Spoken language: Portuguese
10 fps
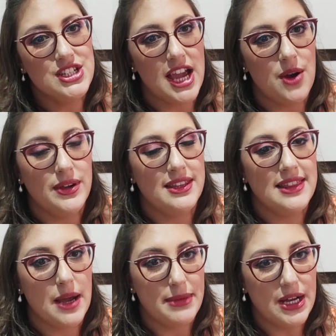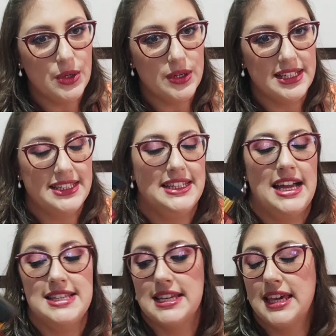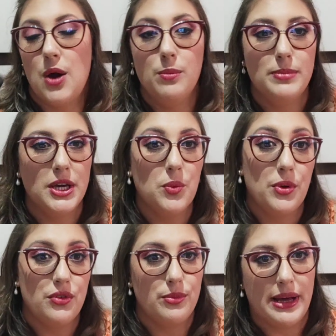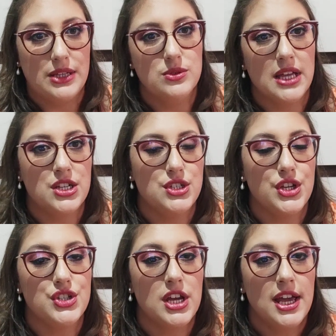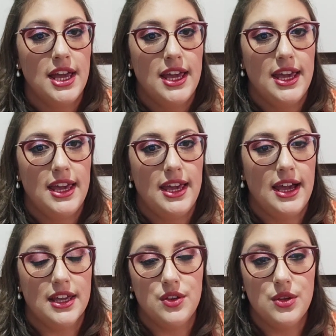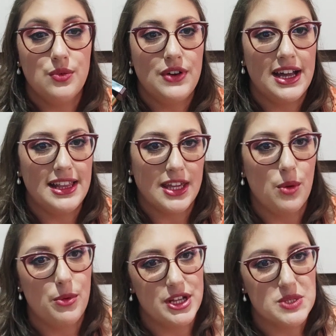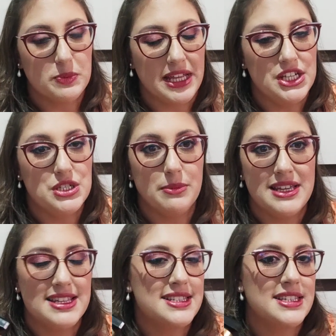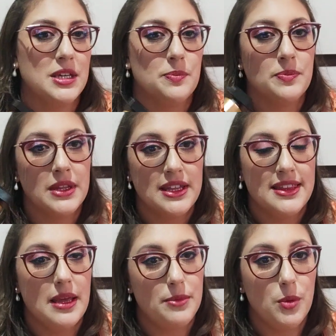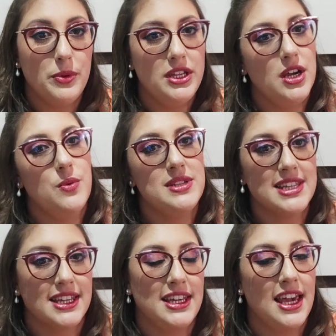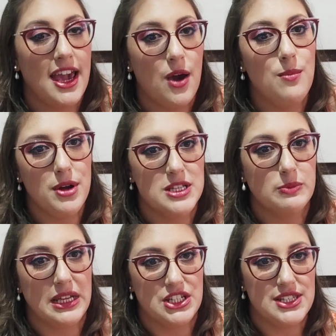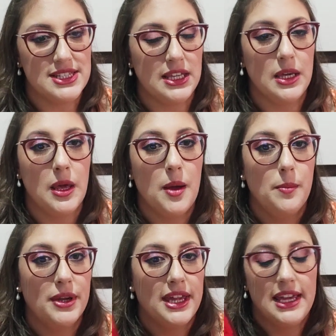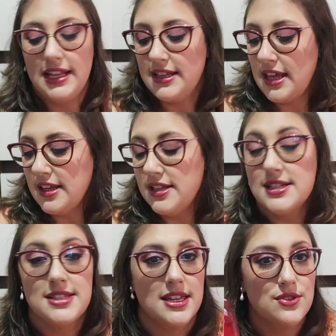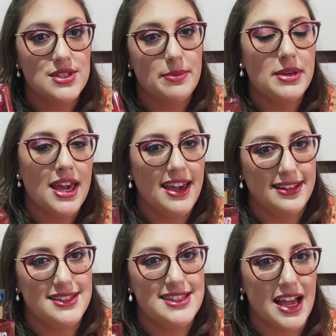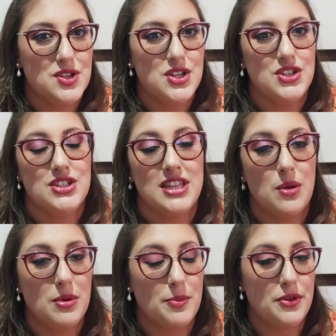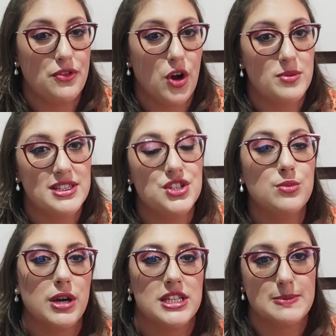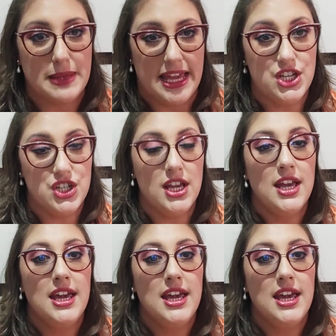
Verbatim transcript: Cherry da Mahogany, tá? Esse aqui é um banho perfumado, tá, gente? É, aqui não fala que é um body splash, mas assim, na minha opinião, esse aqui é um body splash sim, porque ele tem 300 ml, tá, gente? Tem uma performance de um body splash.